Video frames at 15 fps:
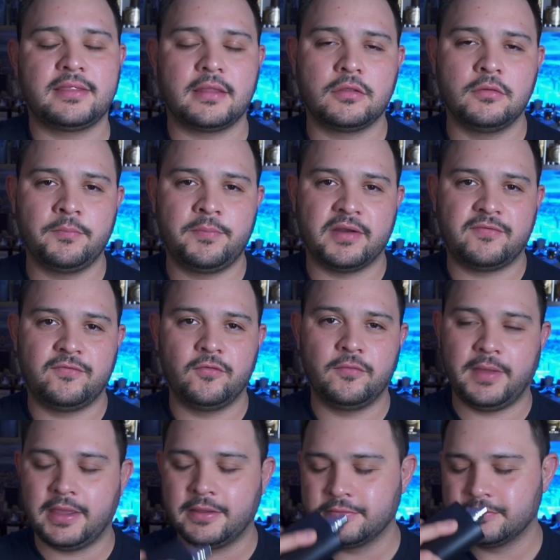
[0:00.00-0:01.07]
Este es un
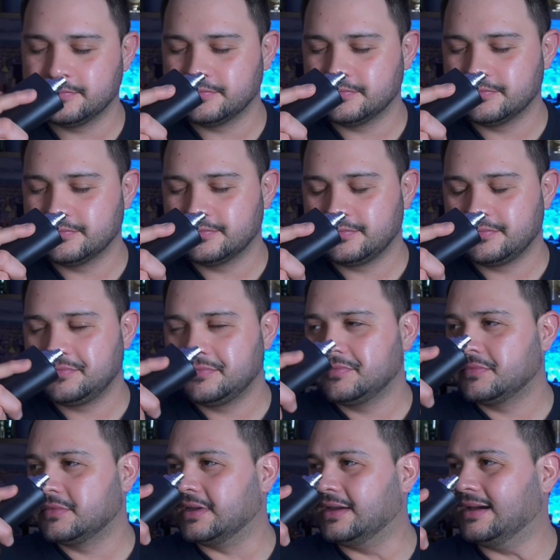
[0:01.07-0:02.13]
perfume
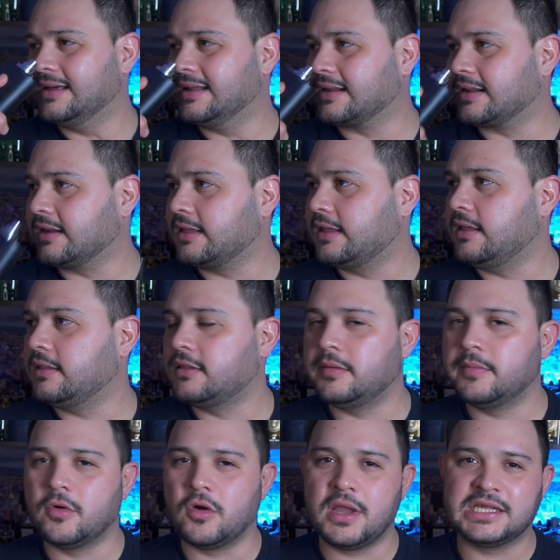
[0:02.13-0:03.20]

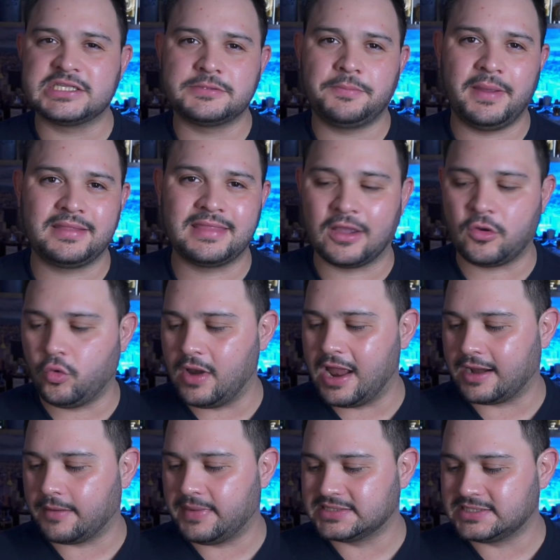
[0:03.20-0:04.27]
riquísimo,
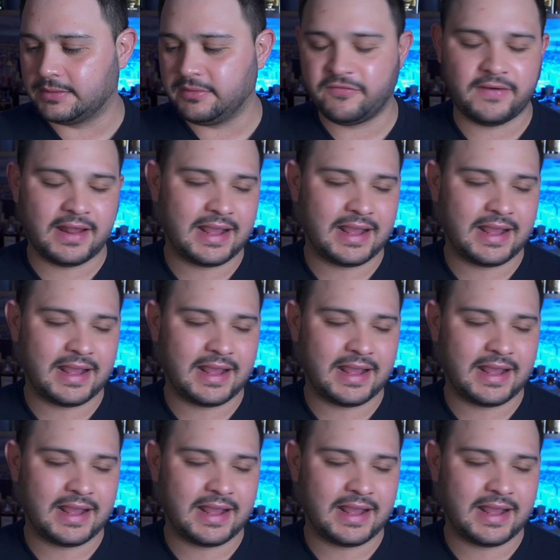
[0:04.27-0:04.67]
espectacular. Va a ser mi